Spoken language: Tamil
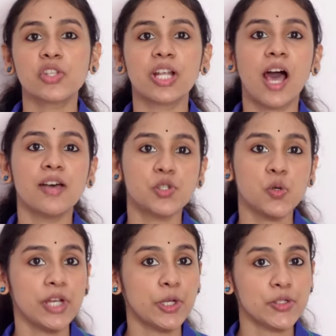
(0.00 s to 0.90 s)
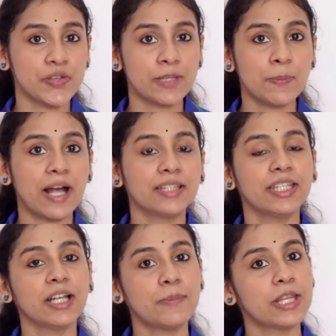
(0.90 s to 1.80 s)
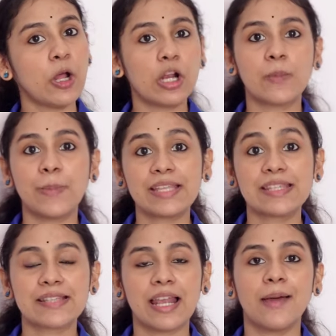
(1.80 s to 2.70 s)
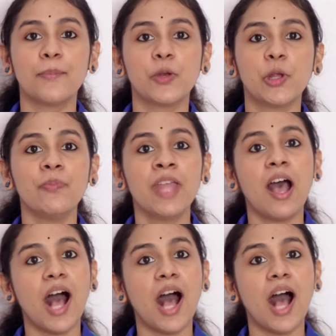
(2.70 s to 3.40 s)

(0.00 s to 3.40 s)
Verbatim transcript: ஸோ லாஸ்ட் டூ வீடியோஸ் வந்து பார்த்தீங்க அப்படின்னா உங்களுக்கு பேசிக்ஸ் எல்லாம் புரியும்